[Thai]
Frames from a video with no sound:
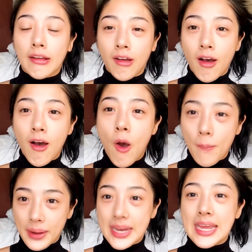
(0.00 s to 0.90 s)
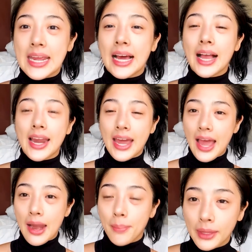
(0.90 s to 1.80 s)
และก็ออกมาดีละกันนะ
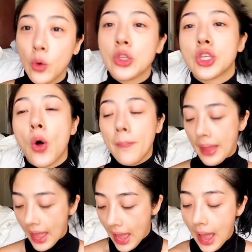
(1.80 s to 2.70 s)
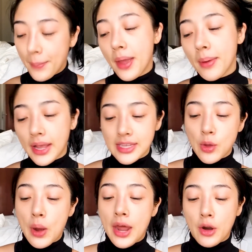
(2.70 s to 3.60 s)
คะแล้วเป็นโทนส้มนะอ่ะไม่ได้เป็นการ
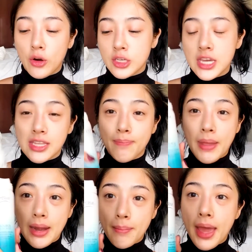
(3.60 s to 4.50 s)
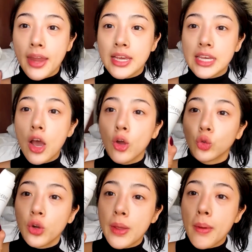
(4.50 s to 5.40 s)
เสียเวลาดอกเราฉีดสเปรย์น้ำแร่นะใช้ของ
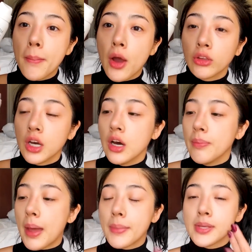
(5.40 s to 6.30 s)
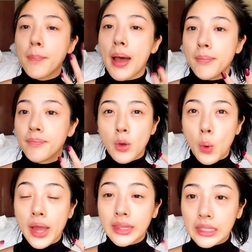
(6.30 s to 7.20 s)
ตัวนี้เป็นไบโอเทอร์มนะมันจะปรับผิว
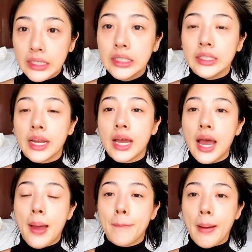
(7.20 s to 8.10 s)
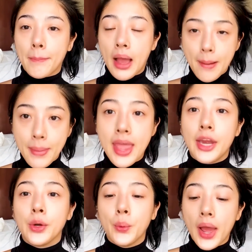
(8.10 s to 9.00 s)
ให้ตื่นนะคะปรับค่าเบ
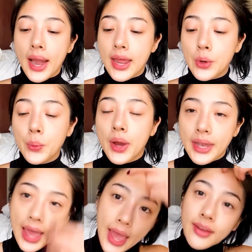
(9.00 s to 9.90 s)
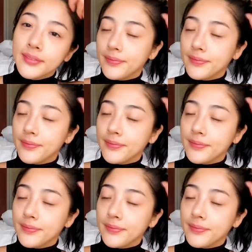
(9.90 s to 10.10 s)
สด้วยอะไรด้วยนะ